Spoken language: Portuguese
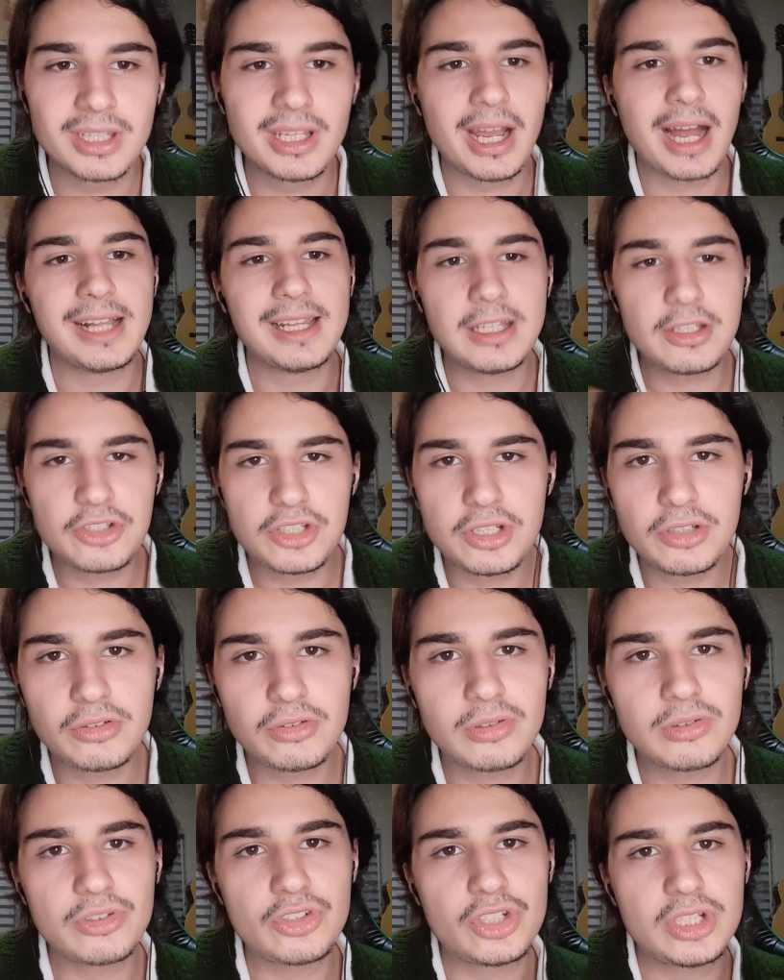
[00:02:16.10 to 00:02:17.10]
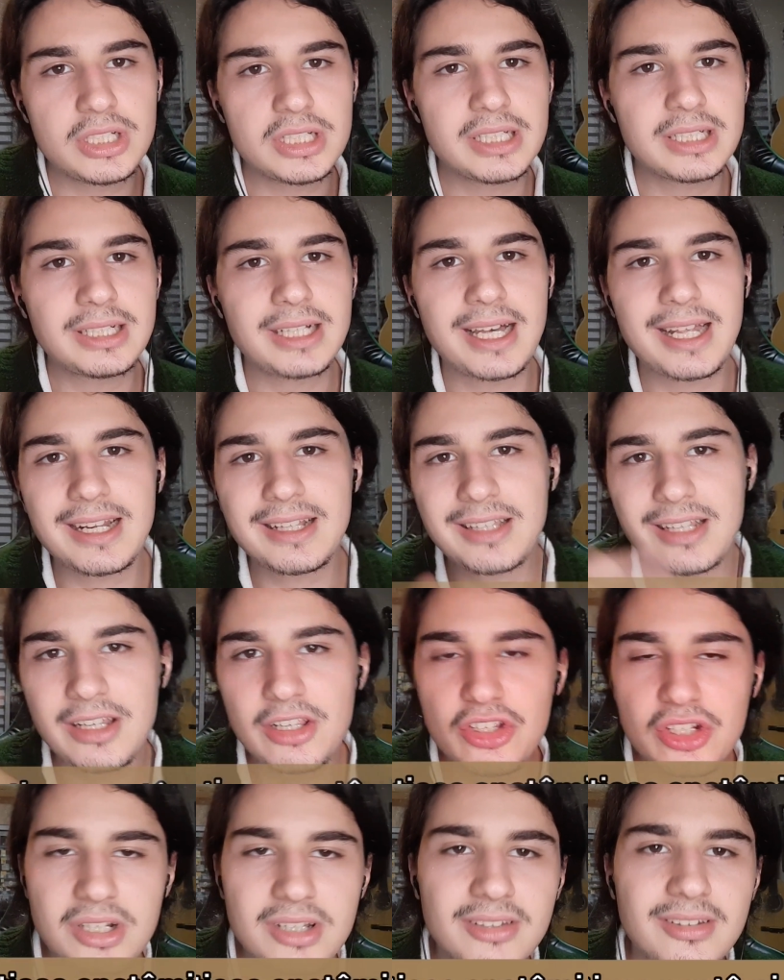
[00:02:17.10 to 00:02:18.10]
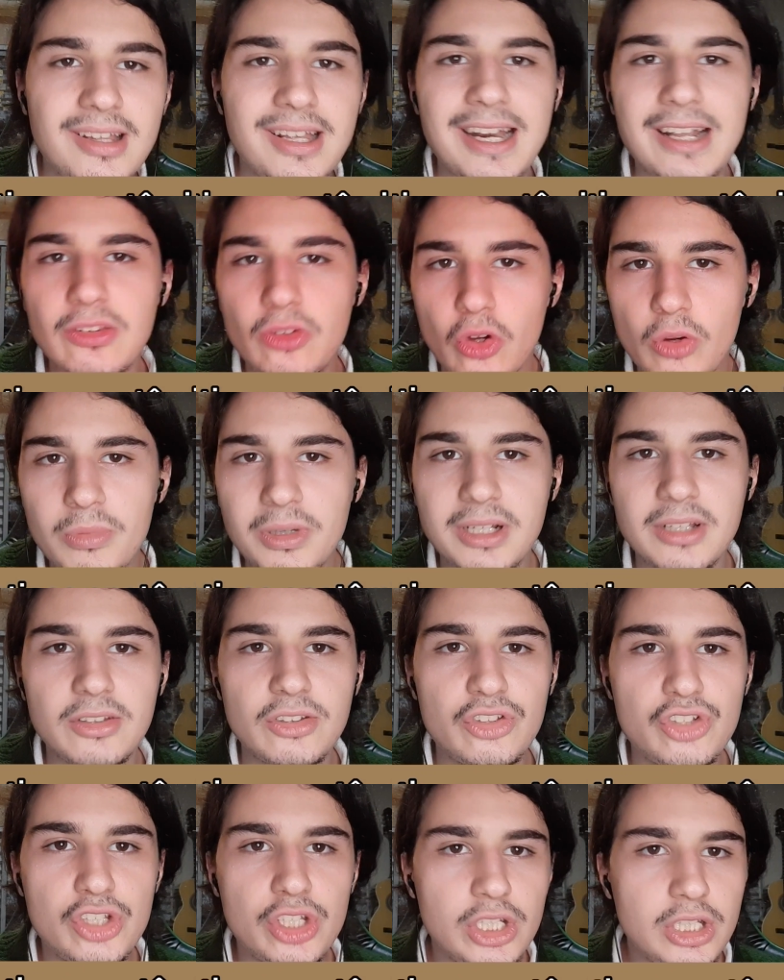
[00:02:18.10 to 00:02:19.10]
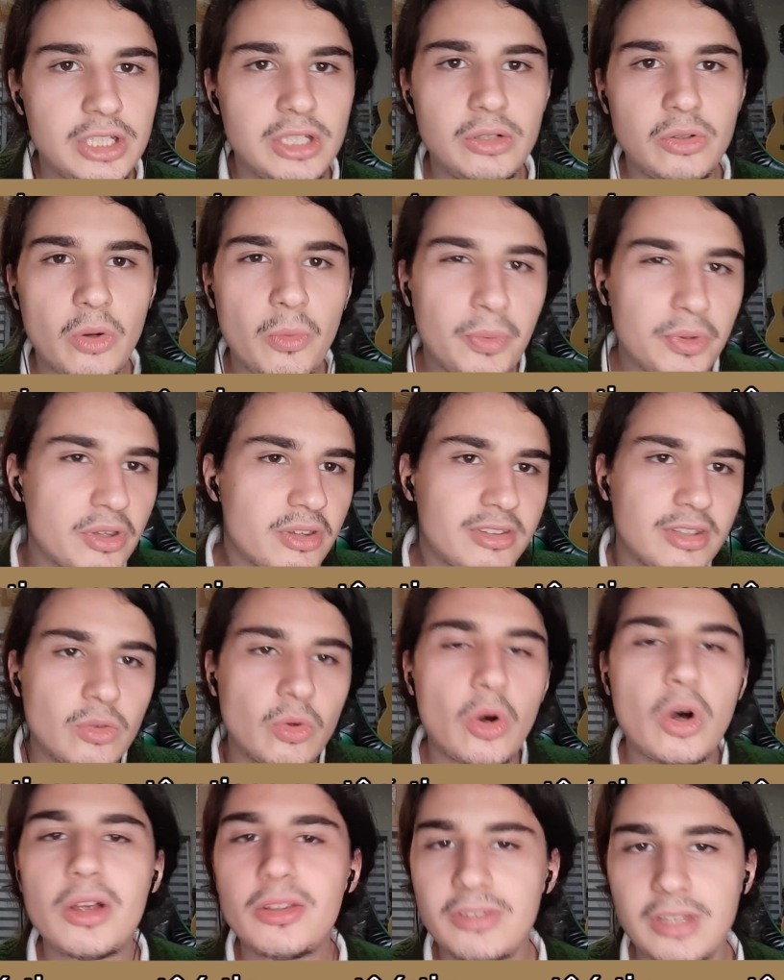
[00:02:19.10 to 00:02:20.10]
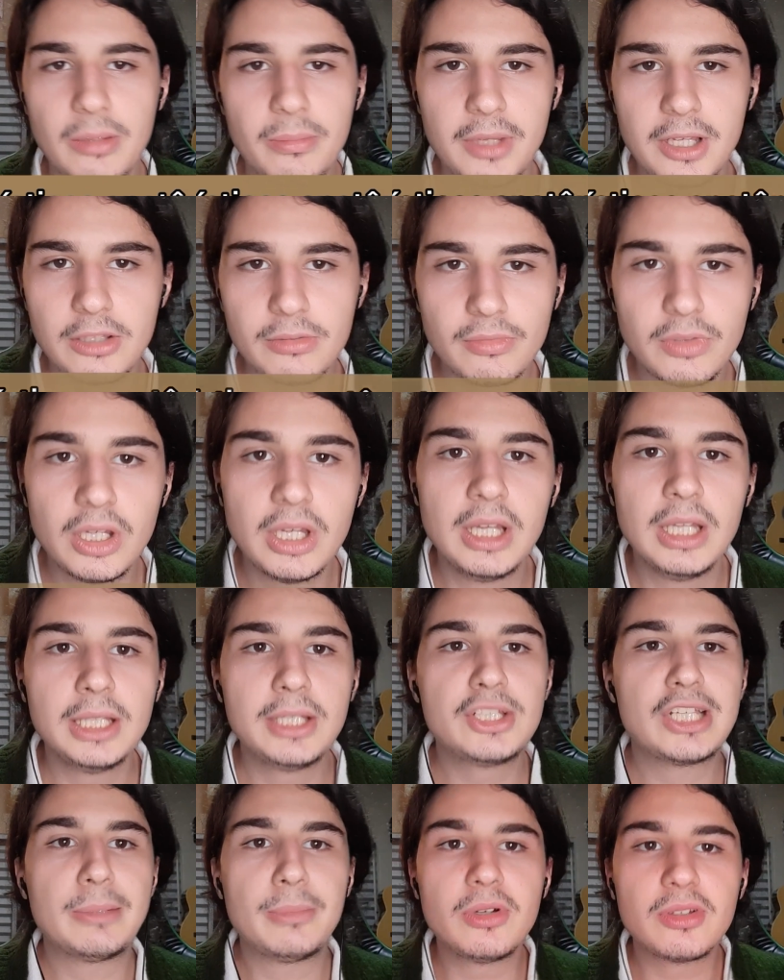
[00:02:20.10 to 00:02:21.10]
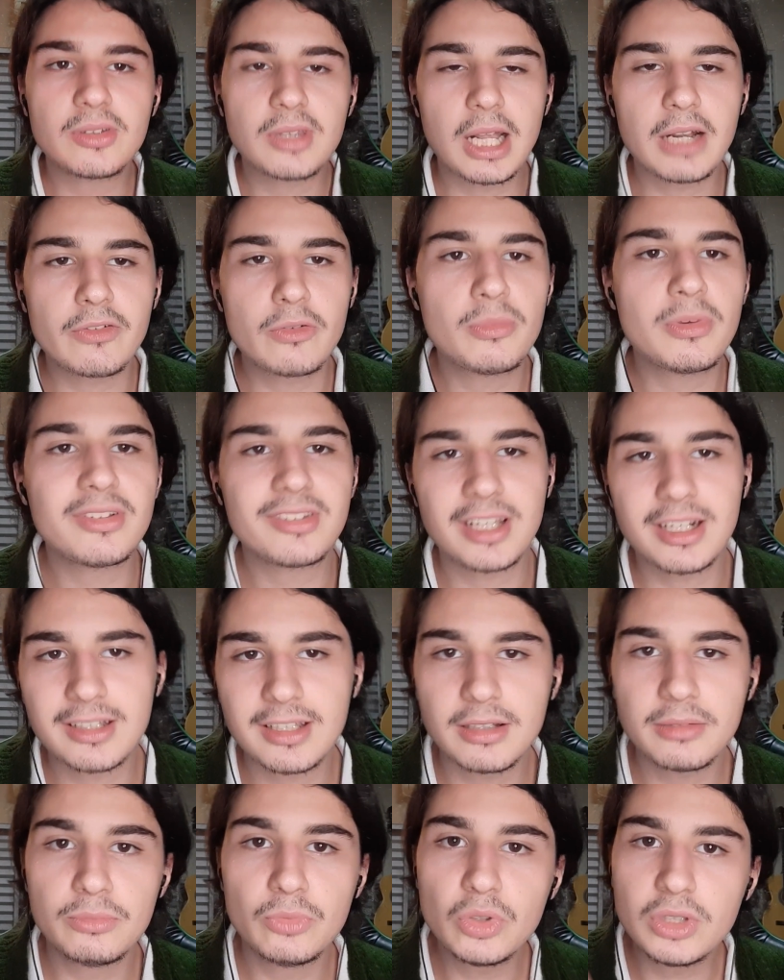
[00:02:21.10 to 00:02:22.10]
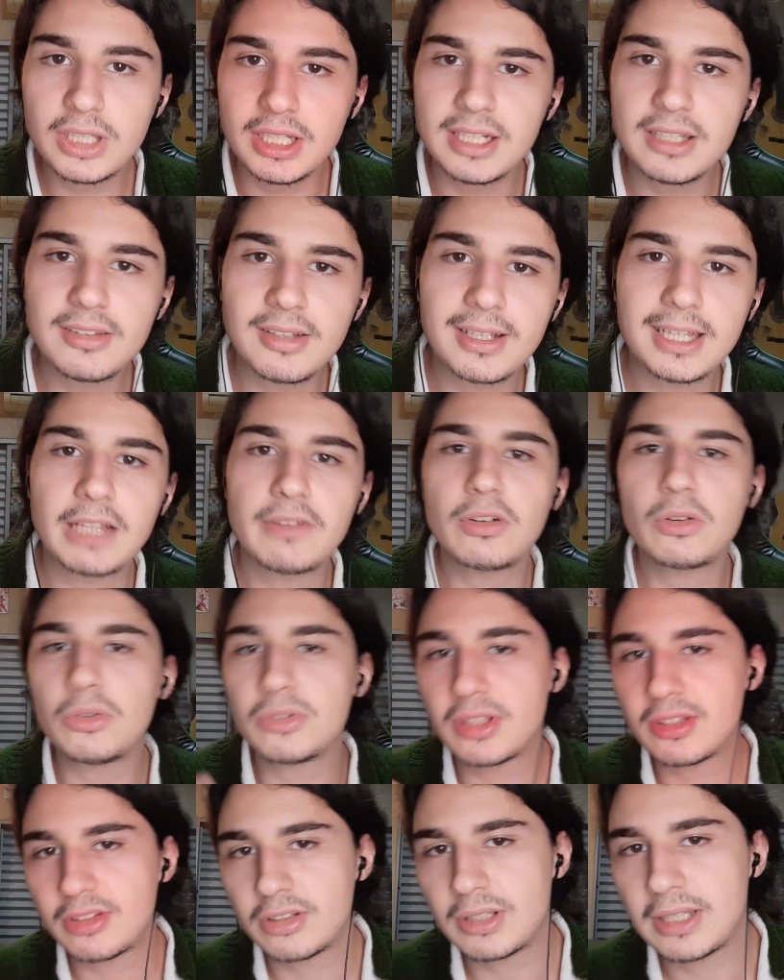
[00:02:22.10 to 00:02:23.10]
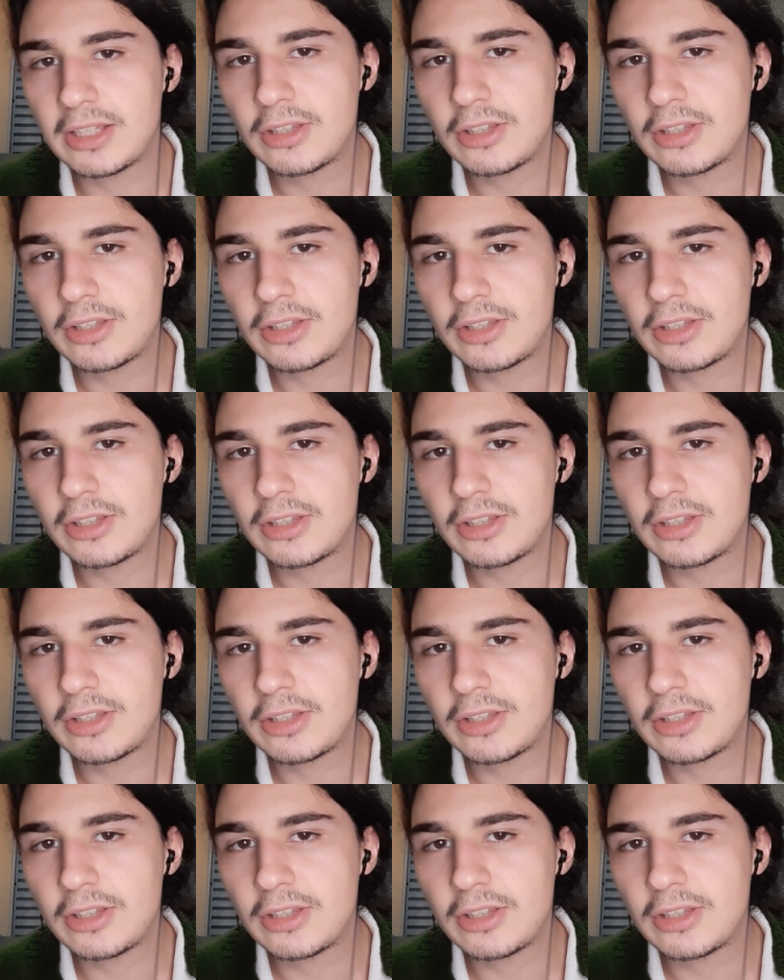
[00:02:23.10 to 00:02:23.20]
Além disso, tinha características anatômicas de composição óssea mesmo, que já mostravam uma certa mudança que estava acontecendo na